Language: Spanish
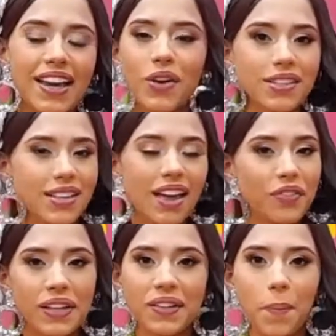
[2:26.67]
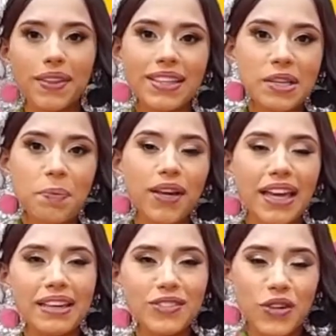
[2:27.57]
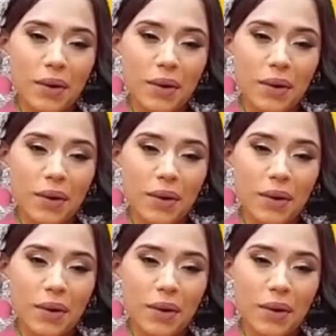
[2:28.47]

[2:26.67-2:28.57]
Y yo le decía, definitivamente sí, porque yo